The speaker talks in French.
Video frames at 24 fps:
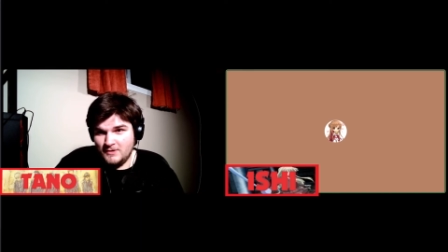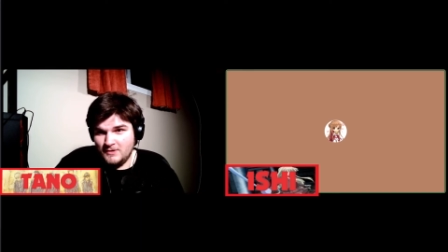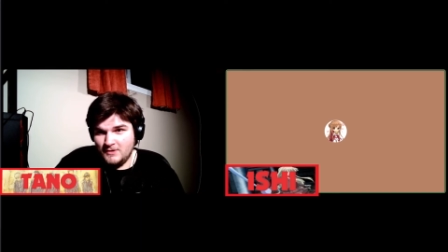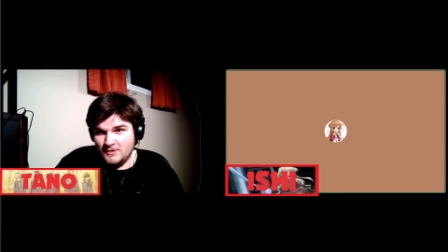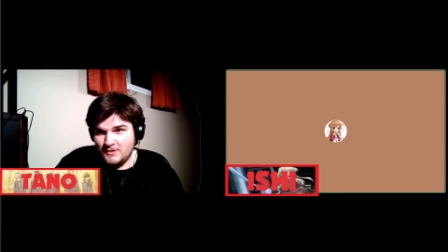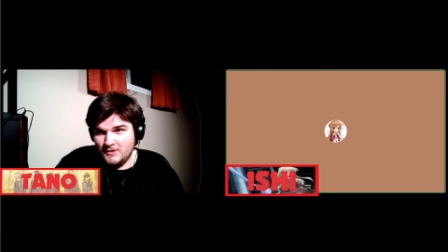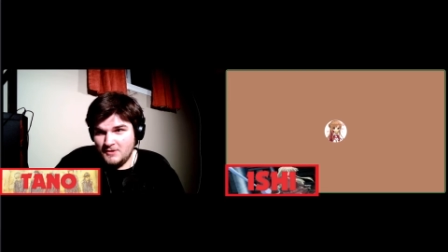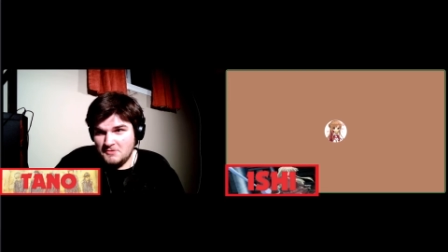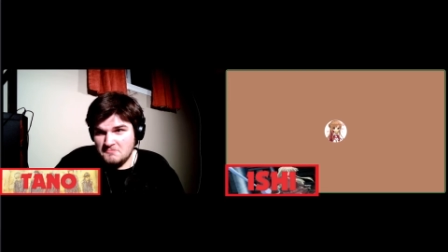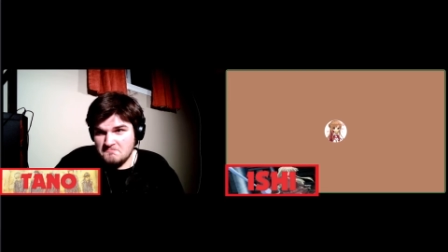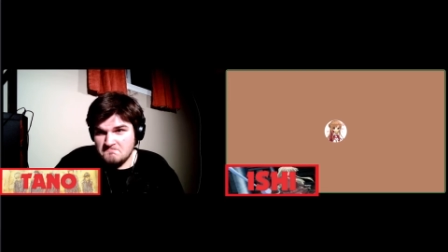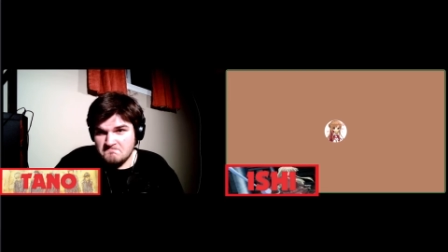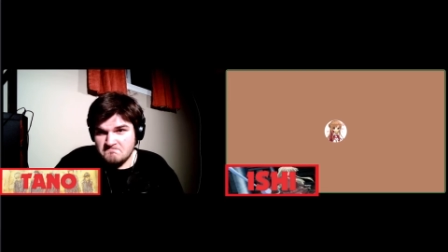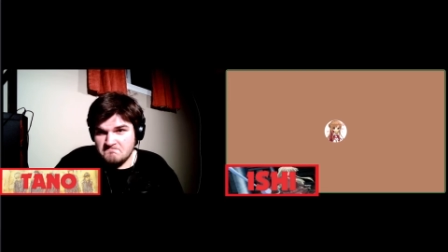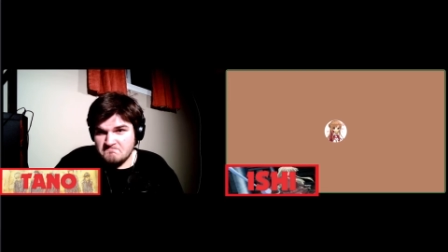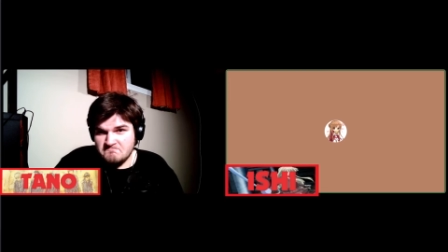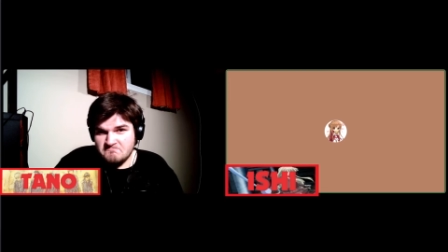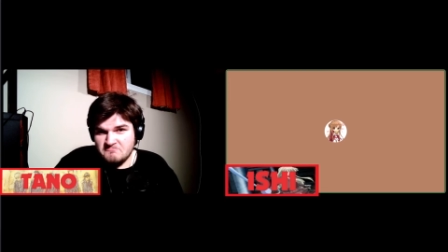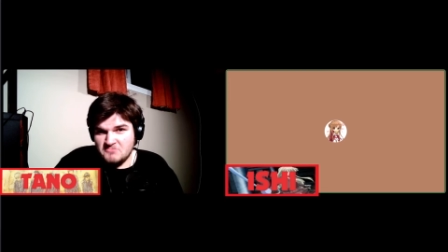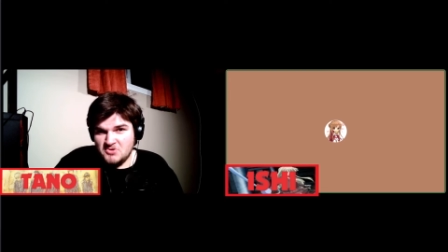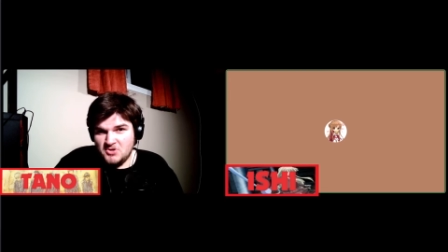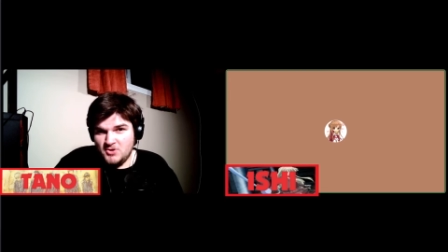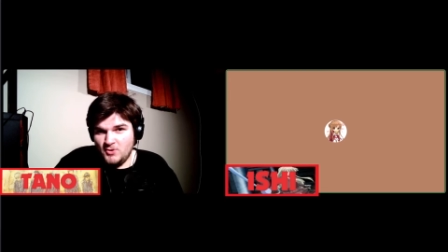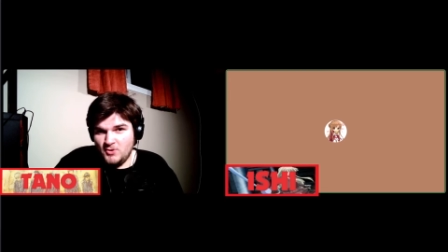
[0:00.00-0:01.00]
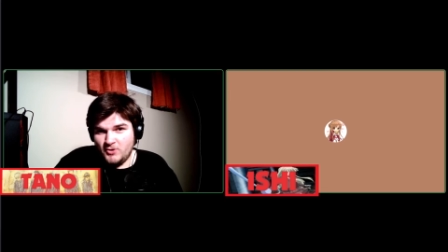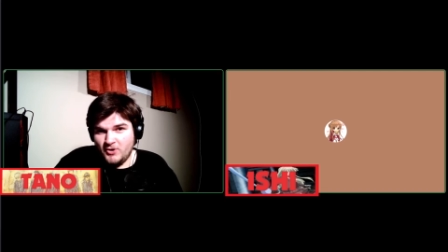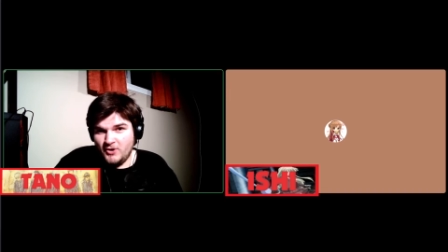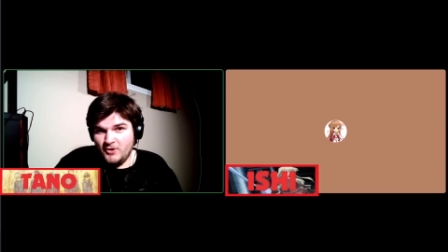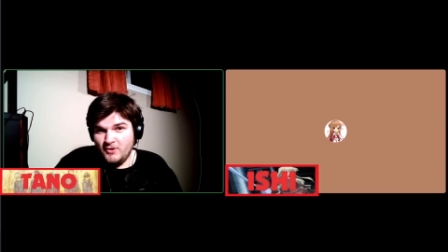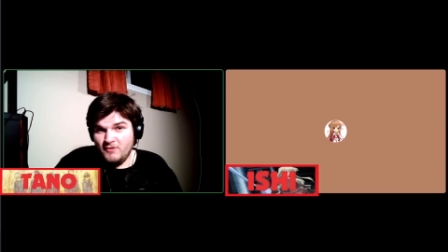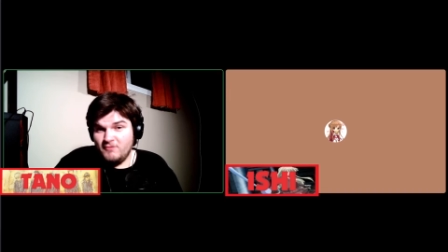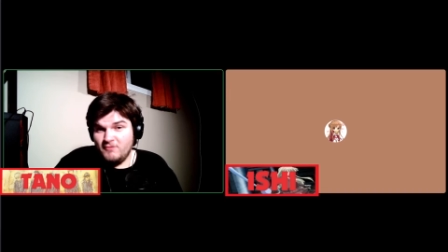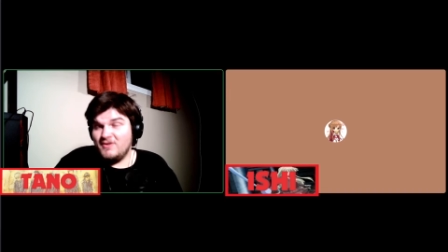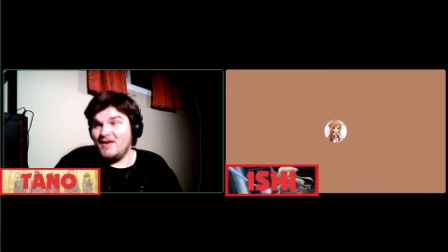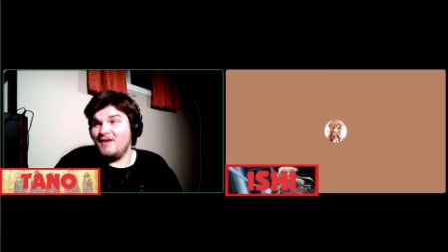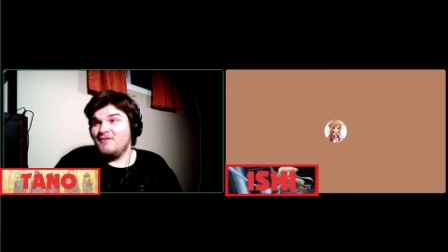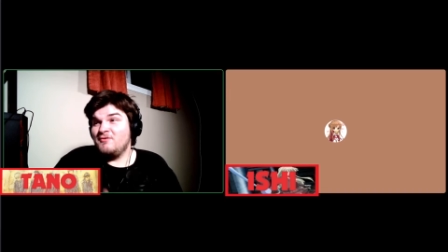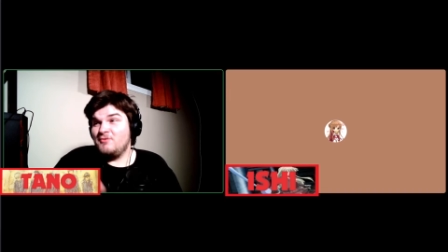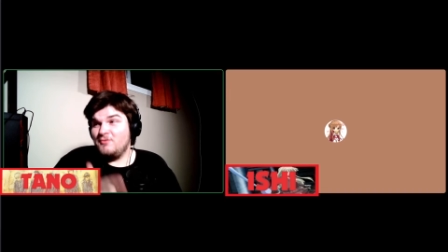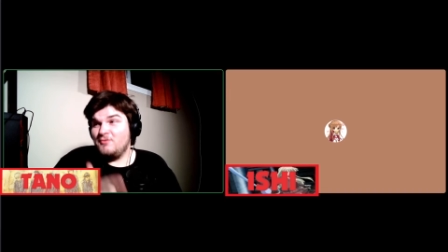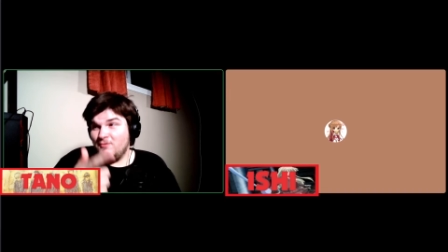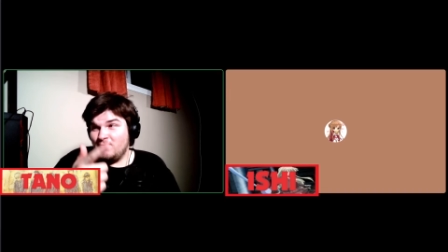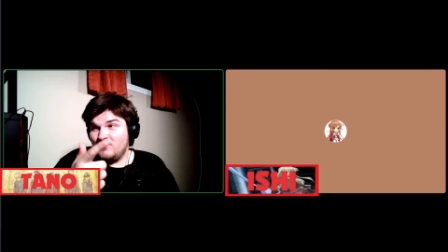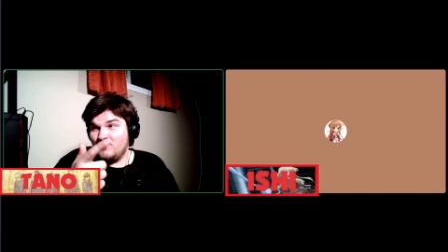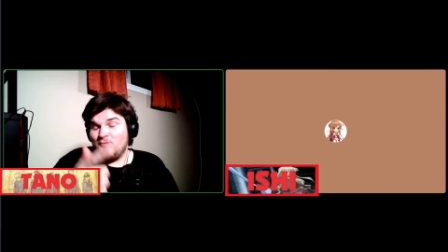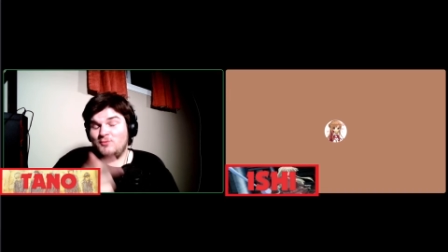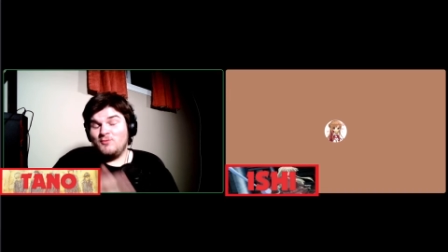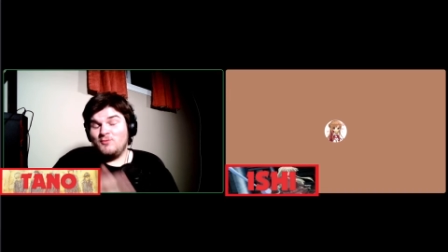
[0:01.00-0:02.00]
Il n'y a aucun doute. Il n'y a aucun doute.
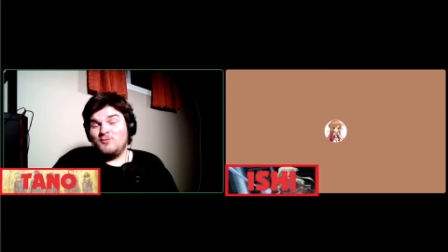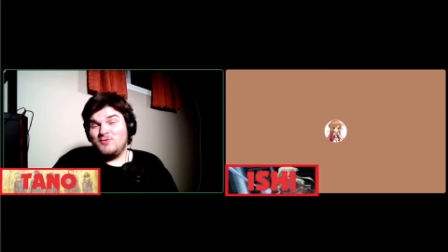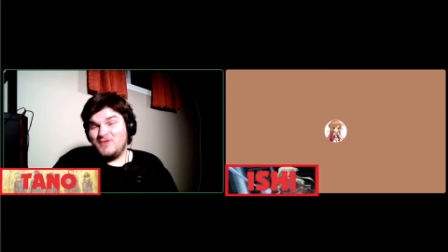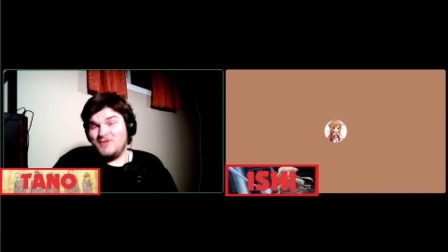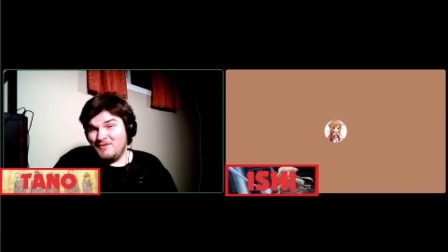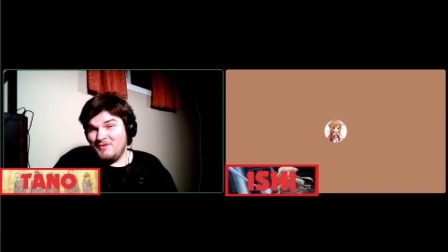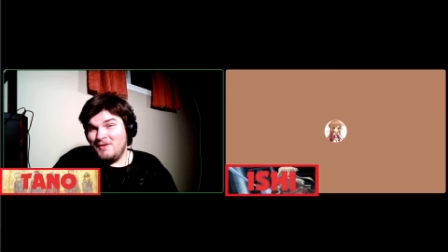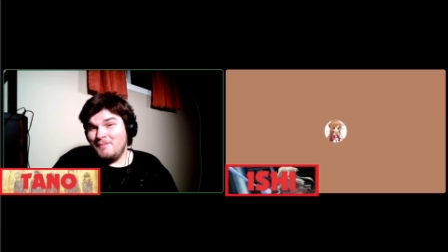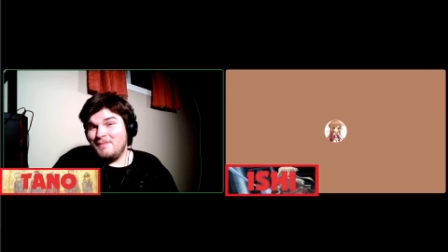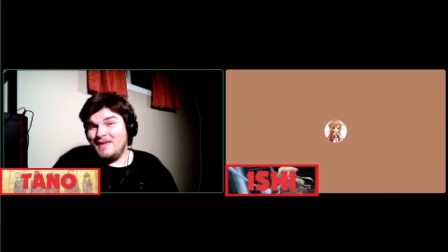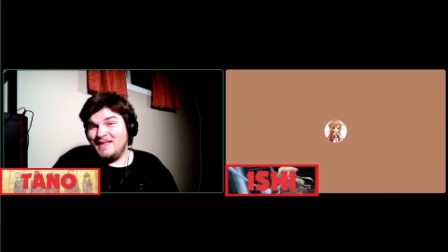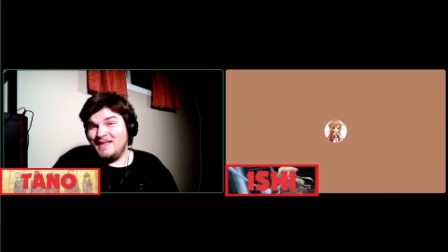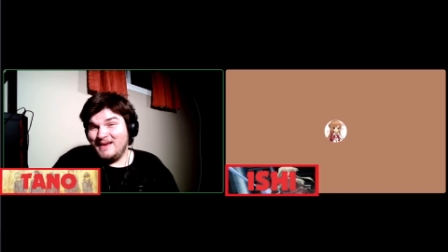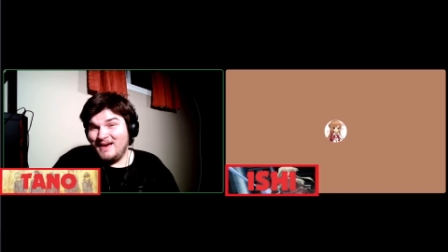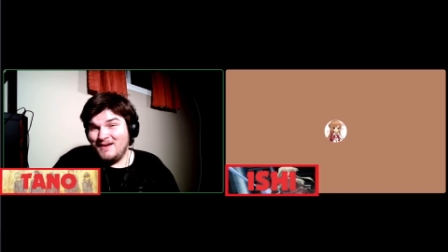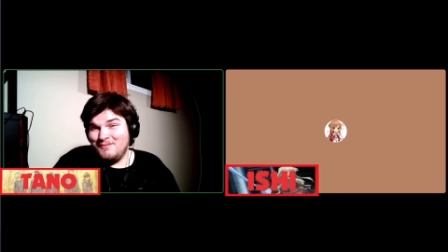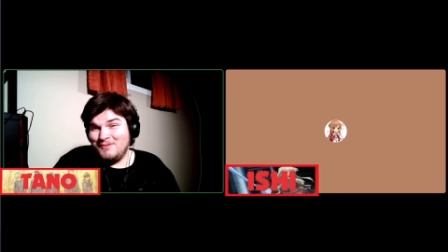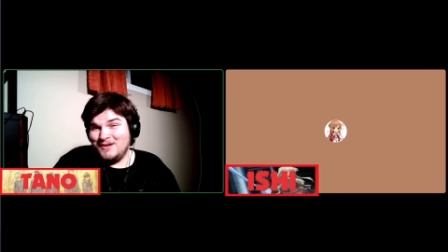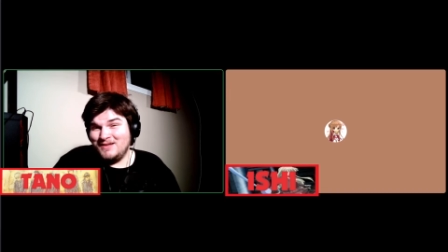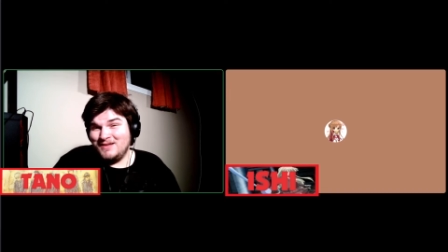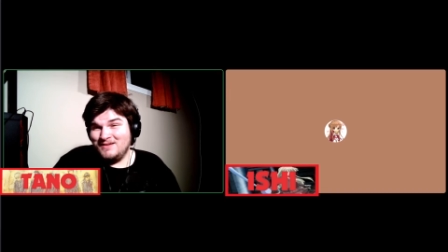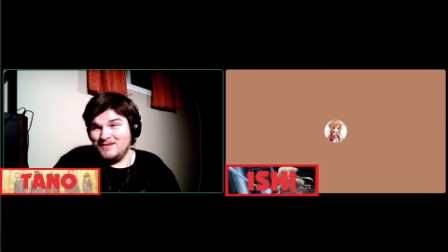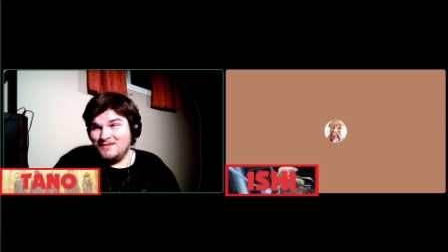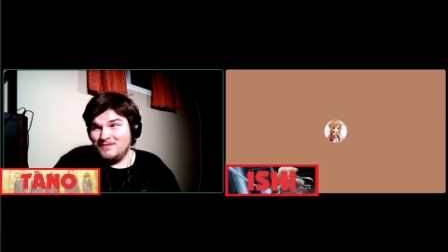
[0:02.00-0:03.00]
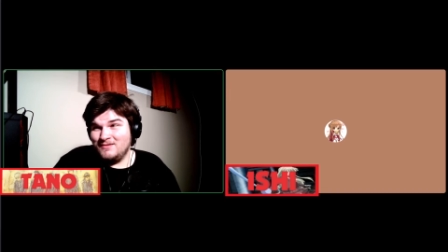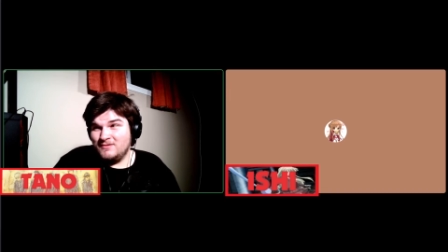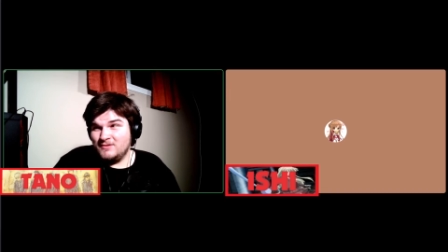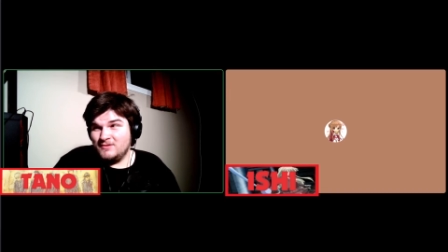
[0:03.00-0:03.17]
Vous, avez une médaille maintenant.